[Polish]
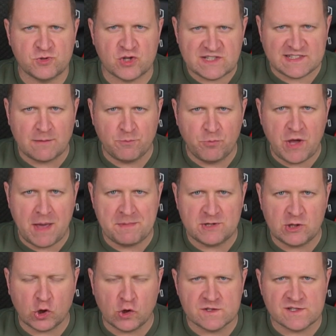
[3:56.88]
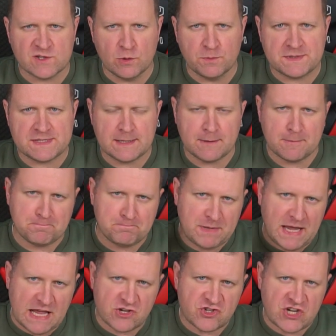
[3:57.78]
Przystępujemy do konsumpcji.
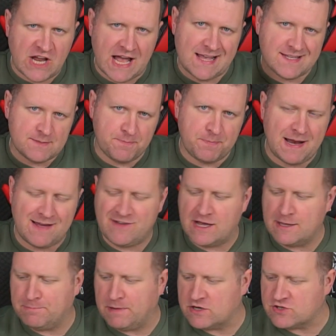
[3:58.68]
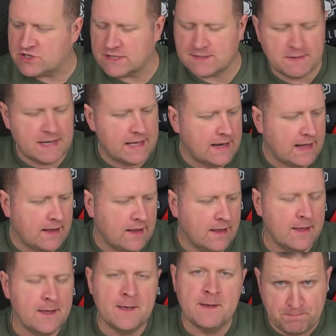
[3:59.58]
Pierwsza sprawa i pierwsza zmiana.
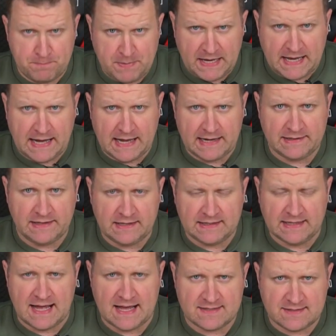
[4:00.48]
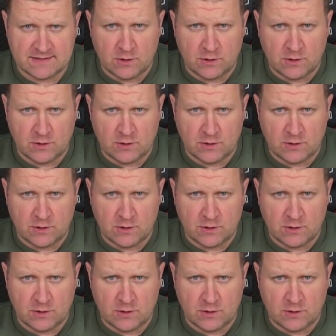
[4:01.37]
Piekarnik na